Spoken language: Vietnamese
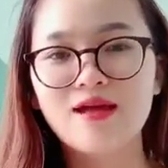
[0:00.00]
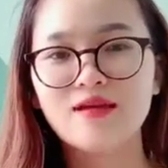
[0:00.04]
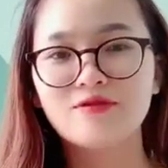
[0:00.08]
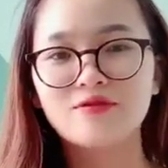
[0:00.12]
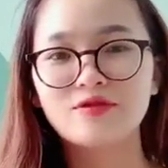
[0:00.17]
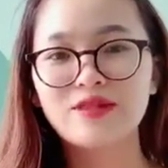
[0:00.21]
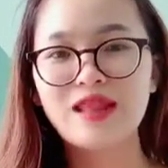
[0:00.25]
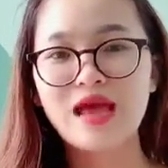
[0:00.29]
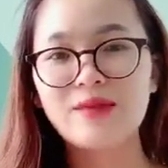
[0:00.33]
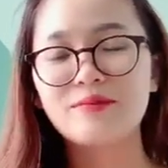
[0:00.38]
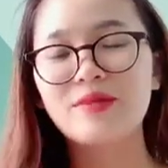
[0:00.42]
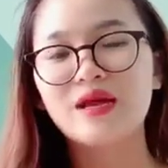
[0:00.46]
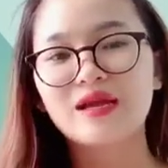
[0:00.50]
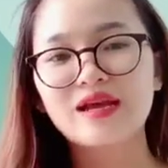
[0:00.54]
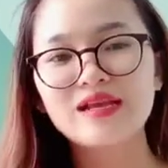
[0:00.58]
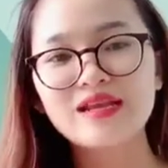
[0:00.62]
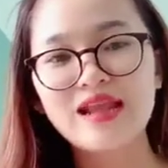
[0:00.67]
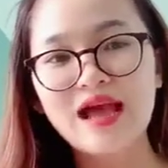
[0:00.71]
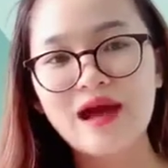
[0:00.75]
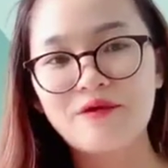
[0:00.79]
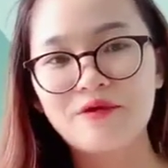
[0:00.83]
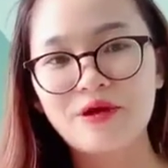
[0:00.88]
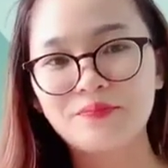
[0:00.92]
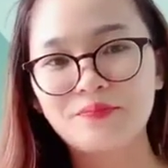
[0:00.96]
nạp bằng cách
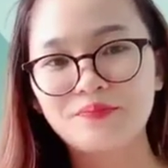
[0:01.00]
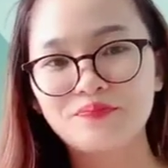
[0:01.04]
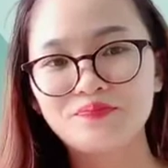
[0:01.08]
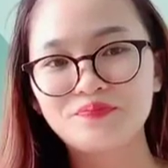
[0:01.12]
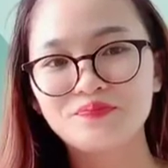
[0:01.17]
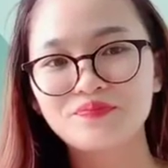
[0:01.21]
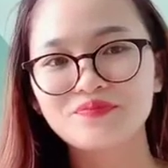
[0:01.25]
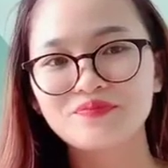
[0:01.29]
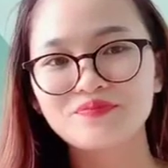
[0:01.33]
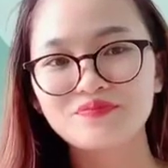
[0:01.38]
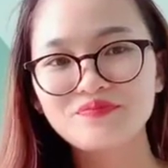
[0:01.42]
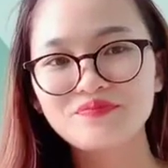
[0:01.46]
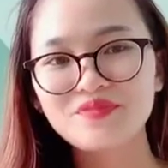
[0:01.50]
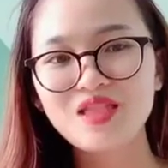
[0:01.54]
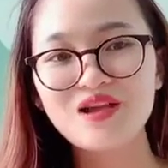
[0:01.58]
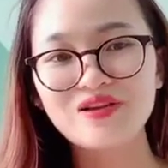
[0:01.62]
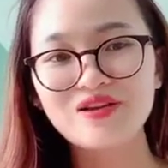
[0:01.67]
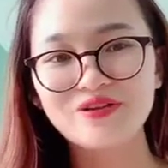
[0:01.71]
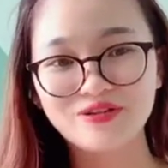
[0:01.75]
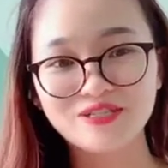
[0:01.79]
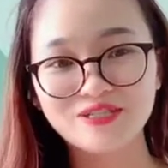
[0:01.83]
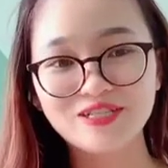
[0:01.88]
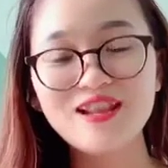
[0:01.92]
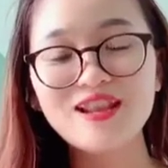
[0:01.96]
nào ạ có
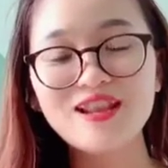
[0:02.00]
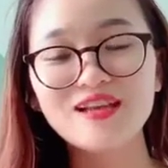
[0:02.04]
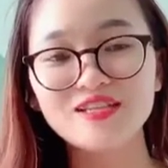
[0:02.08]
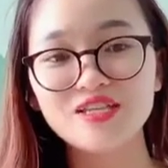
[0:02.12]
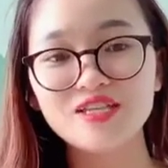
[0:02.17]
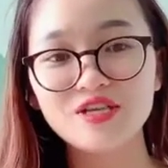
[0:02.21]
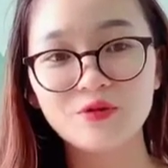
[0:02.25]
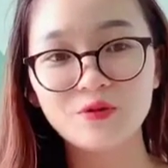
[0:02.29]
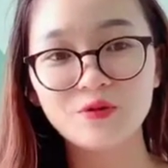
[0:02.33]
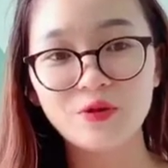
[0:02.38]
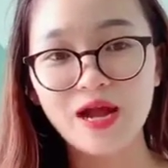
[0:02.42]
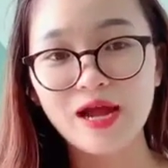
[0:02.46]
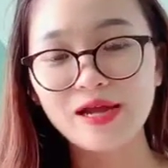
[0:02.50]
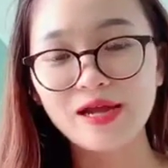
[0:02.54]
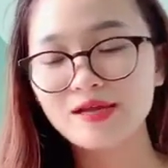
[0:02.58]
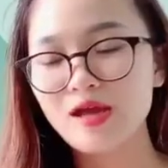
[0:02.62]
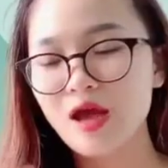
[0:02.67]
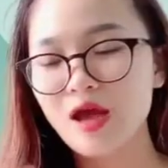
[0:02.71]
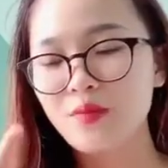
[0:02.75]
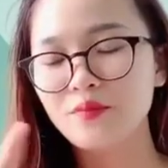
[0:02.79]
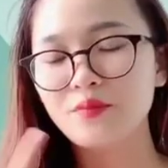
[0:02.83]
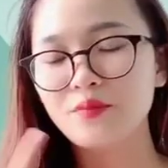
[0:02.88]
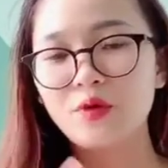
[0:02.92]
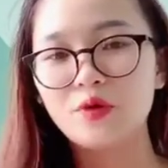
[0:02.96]
rất là nhiều cách
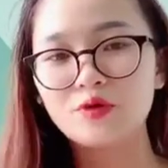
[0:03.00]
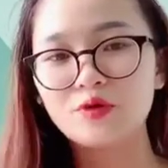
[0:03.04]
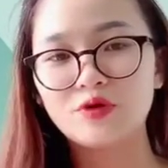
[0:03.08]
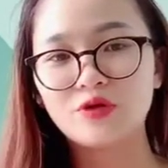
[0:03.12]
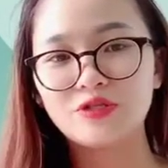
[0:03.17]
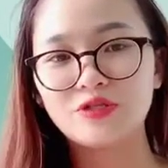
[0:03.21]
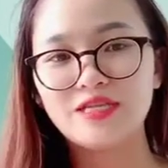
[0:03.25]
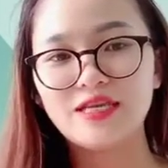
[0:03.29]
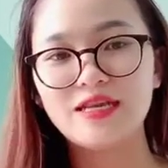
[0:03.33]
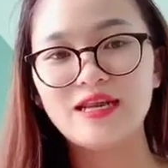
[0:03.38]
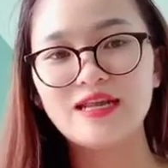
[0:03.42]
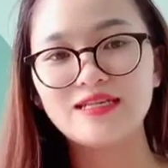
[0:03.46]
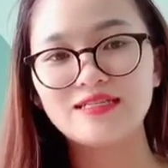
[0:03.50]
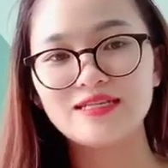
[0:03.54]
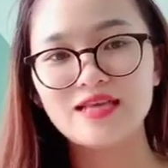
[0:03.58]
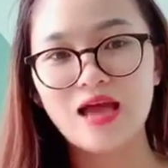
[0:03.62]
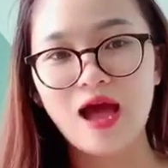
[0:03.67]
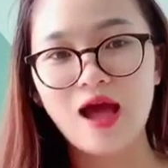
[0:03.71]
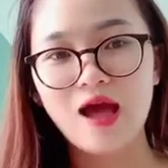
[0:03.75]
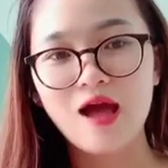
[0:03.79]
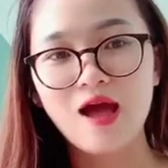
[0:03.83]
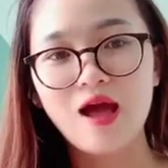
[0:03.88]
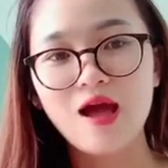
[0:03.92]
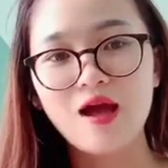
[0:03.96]
một đó chính là gì ạ
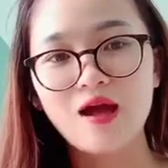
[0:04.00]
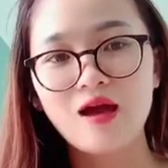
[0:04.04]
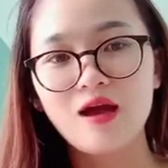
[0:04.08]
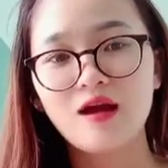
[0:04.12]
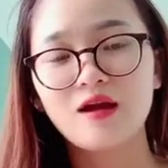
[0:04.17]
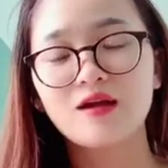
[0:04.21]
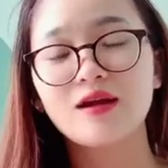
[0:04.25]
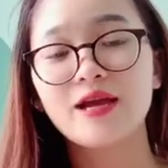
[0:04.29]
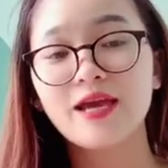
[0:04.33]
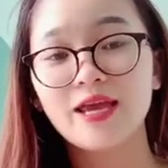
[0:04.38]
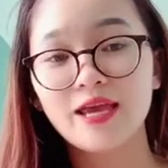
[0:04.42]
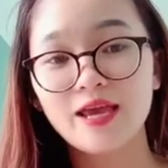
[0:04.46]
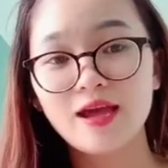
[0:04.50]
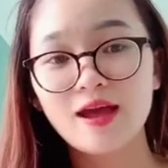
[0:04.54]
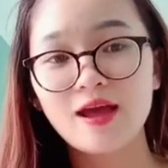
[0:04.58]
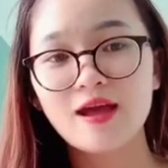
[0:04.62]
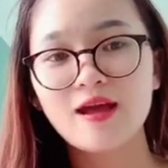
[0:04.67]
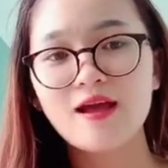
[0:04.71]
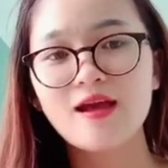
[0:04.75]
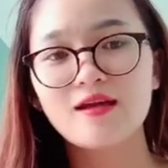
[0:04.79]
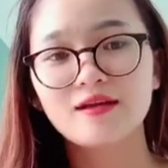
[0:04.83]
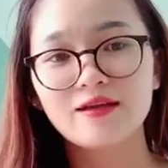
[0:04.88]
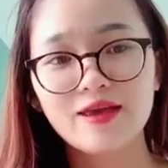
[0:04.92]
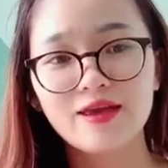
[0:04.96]
nghe
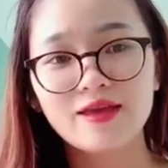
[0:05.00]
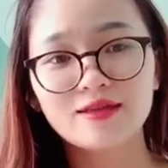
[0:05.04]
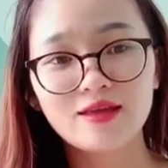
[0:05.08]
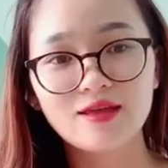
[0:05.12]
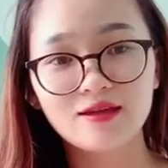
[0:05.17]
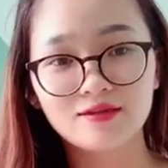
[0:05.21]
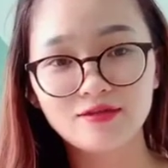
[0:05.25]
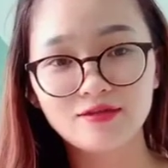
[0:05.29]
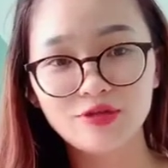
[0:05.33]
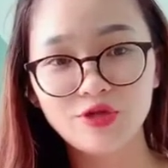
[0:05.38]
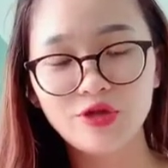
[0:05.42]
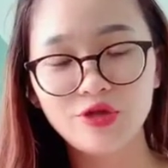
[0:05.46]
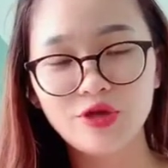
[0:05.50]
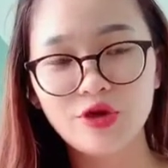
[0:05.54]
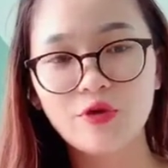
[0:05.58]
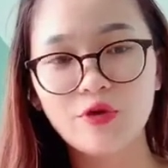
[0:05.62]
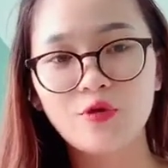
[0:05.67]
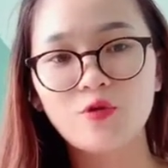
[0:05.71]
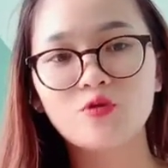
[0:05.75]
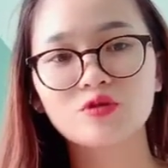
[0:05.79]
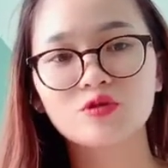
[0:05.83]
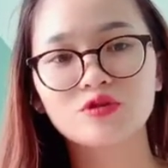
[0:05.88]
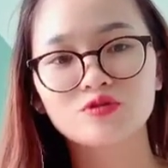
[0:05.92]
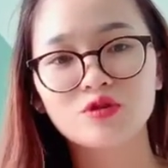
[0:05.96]
nghe thật nhiều
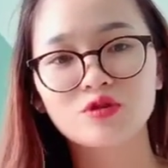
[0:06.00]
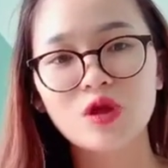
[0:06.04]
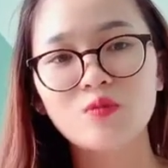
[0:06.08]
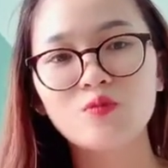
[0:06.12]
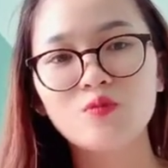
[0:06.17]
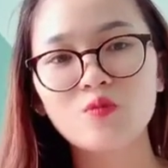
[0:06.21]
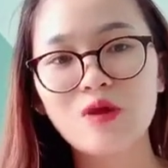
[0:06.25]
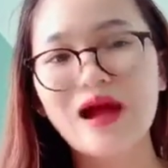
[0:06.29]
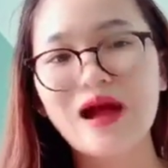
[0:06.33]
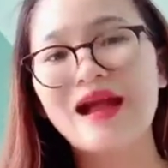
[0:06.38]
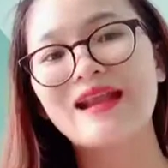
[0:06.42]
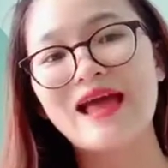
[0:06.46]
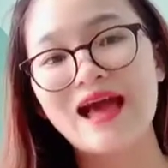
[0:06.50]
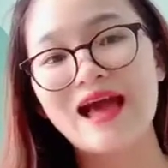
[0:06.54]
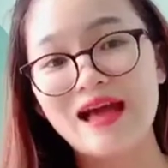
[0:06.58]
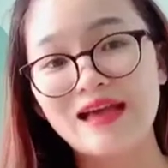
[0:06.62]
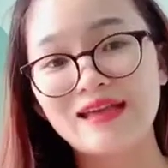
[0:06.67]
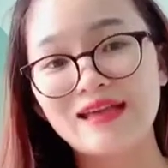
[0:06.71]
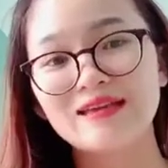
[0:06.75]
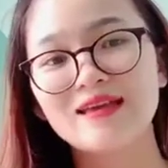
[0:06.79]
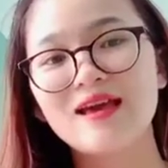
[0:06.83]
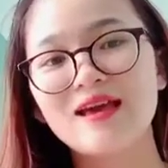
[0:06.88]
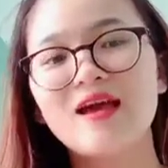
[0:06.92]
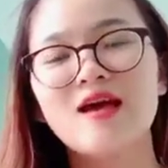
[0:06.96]
thông qua đài
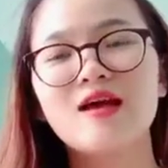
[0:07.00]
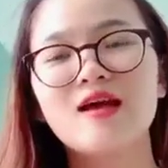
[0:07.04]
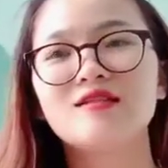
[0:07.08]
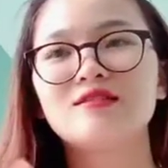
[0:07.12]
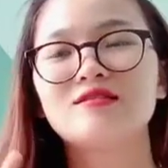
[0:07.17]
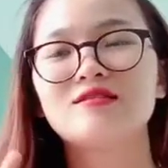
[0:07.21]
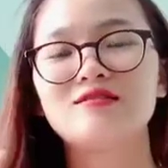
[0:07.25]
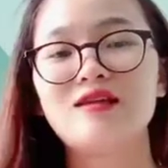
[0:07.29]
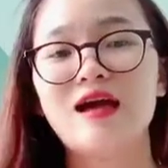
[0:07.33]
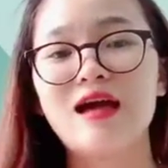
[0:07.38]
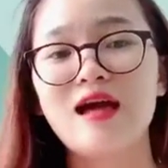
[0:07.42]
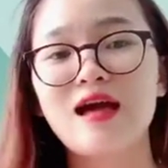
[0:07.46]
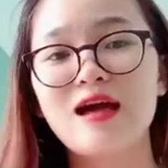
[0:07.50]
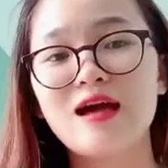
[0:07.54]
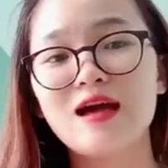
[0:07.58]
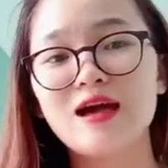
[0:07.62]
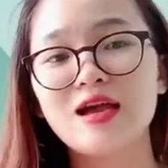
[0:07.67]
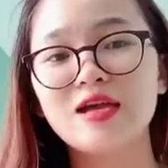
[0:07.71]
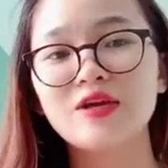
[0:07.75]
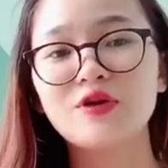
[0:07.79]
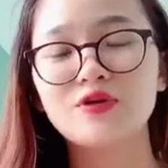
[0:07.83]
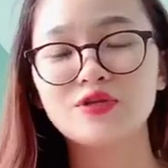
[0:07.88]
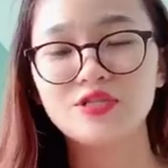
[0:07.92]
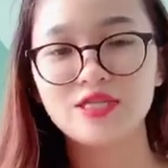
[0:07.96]
thứ hai
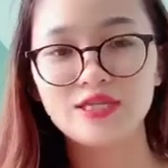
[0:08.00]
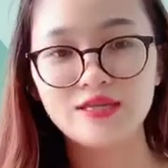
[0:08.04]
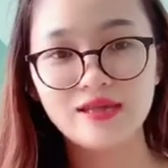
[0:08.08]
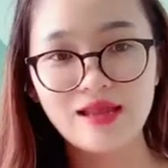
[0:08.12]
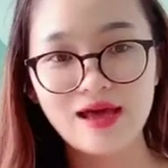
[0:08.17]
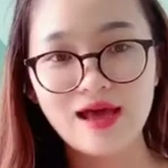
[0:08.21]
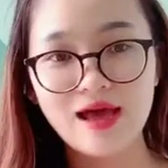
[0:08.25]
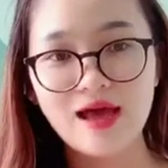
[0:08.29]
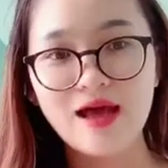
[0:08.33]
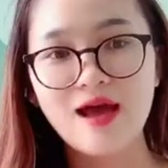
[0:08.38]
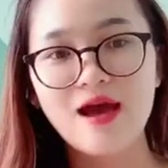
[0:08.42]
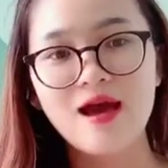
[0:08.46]
đó chính là